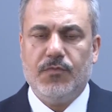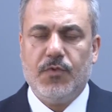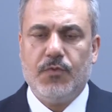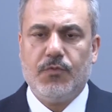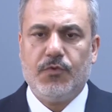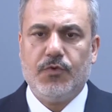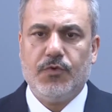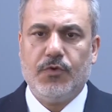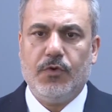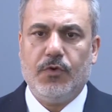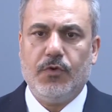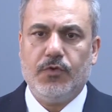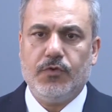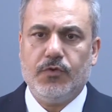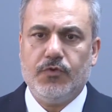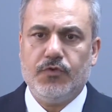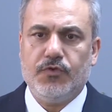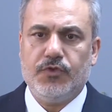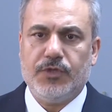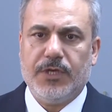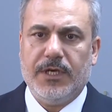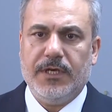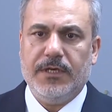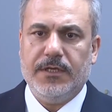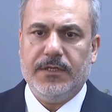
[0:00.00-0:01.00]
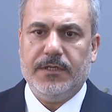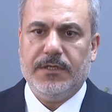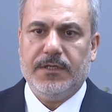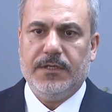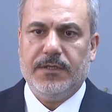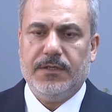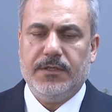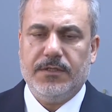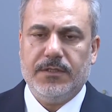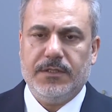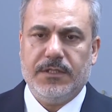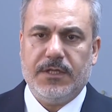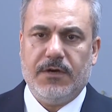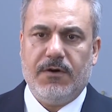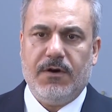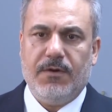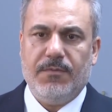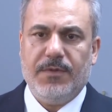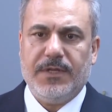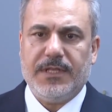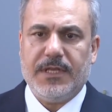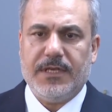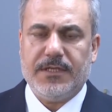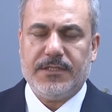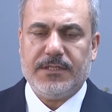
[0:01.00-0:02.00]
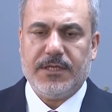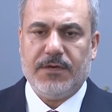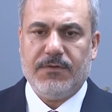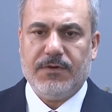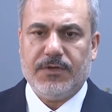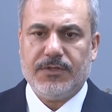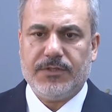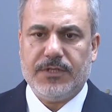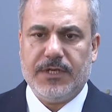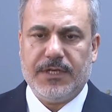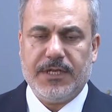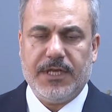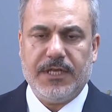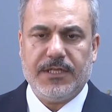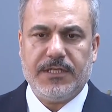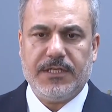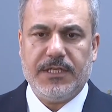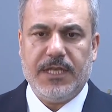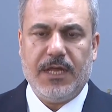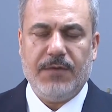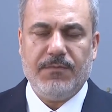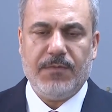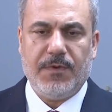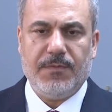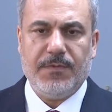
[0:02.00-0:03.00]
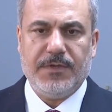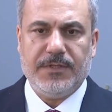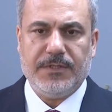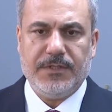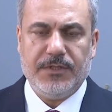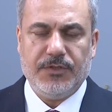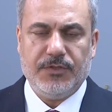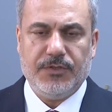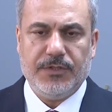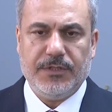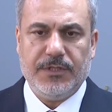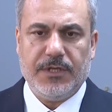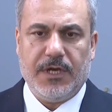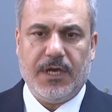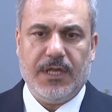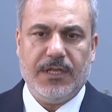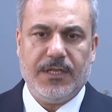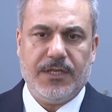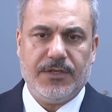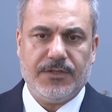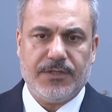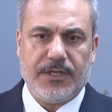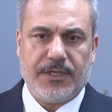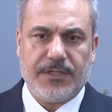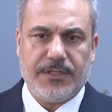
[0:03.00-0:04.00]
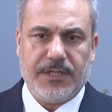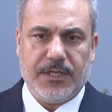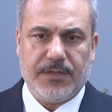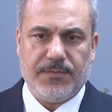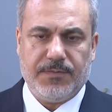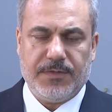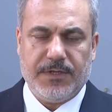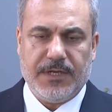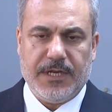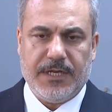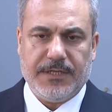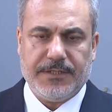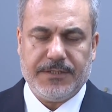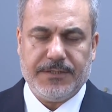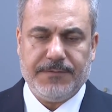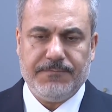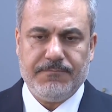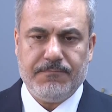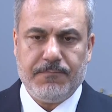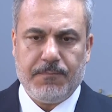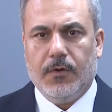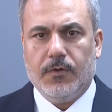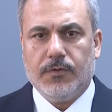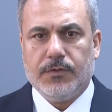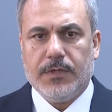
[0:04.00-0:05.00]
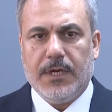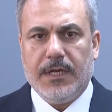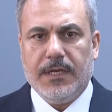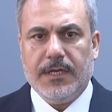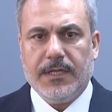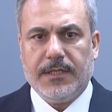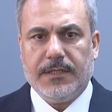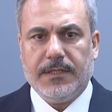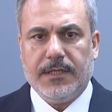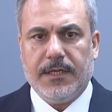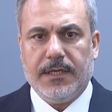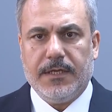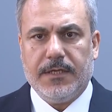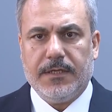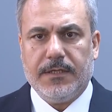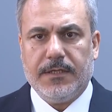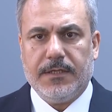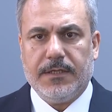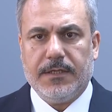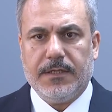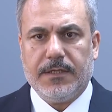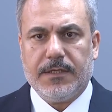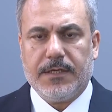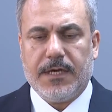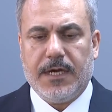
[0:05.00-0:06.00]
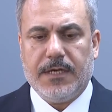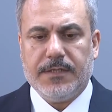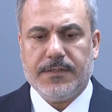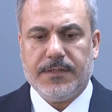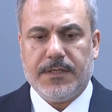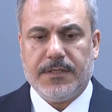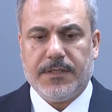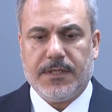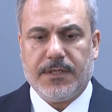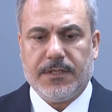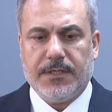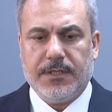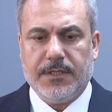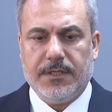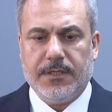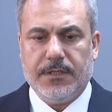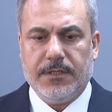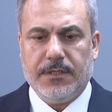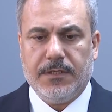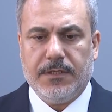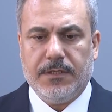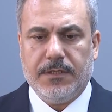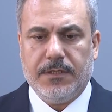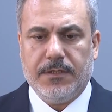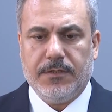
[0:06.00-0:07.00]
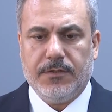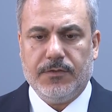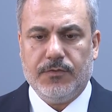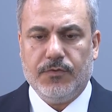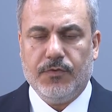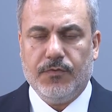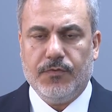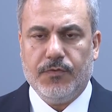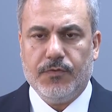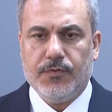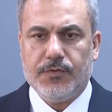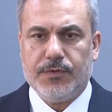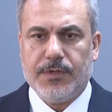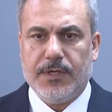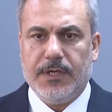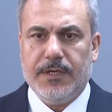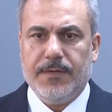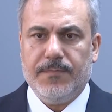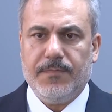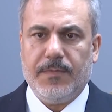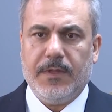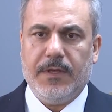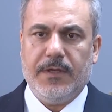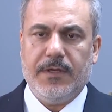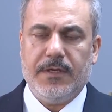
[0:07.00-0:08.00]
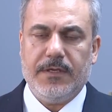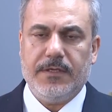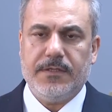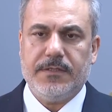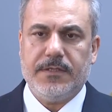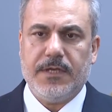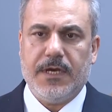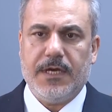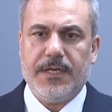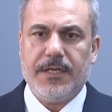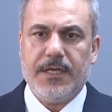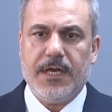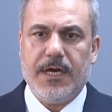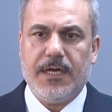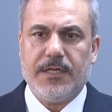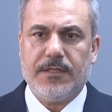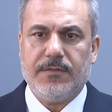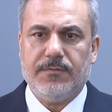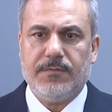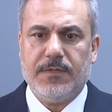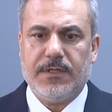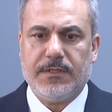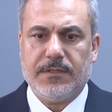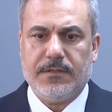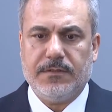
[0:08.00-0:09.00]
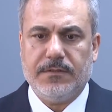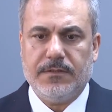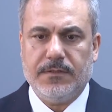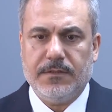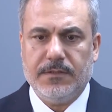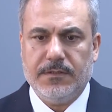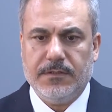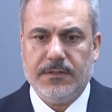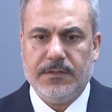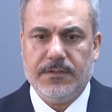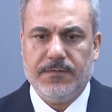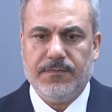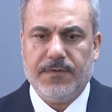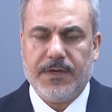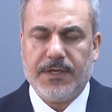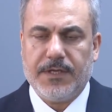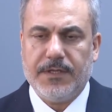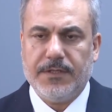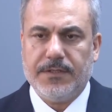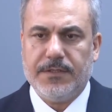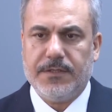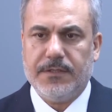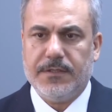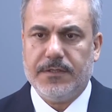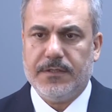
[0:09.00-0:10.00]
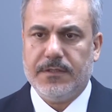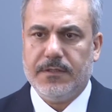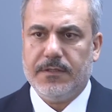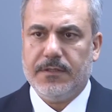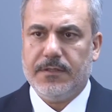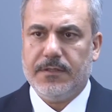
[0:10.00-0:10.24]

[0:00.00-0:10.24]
mümkün olduğunca devam eden savaştan etkilenmemesi için alınacak tedbirler. Özellikle e, Gazze'deki e, nüfusa e, insani yardımların e, vakit